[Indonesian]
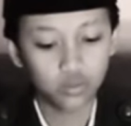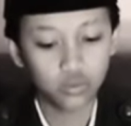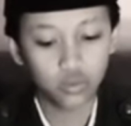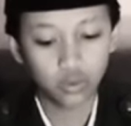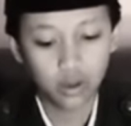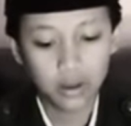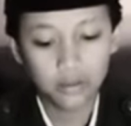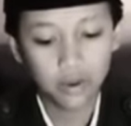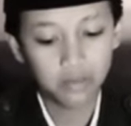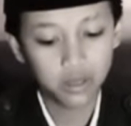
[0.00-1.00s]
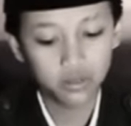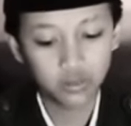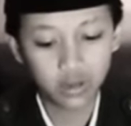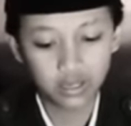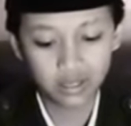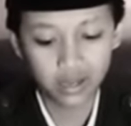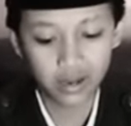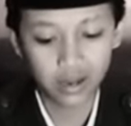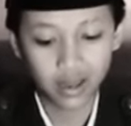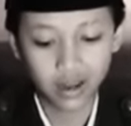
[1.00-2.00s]
untuk membentuk dasar
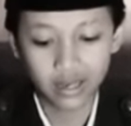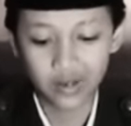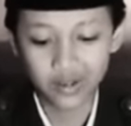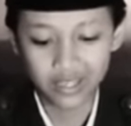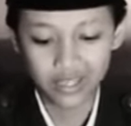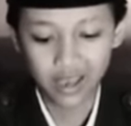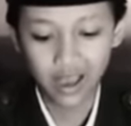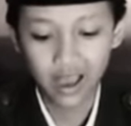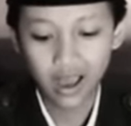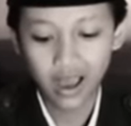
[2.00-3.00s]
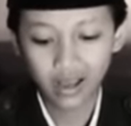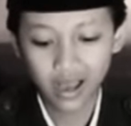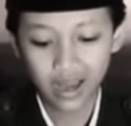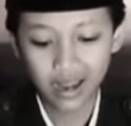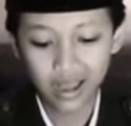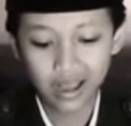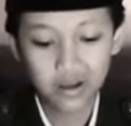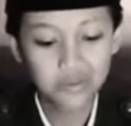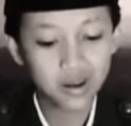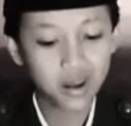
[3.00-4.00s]
negara Indonesia agar
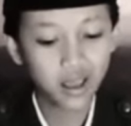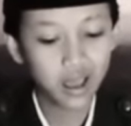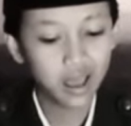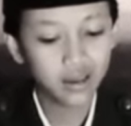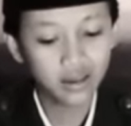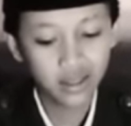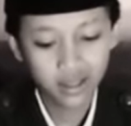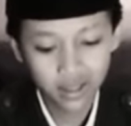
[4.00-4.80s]
kemerdekaan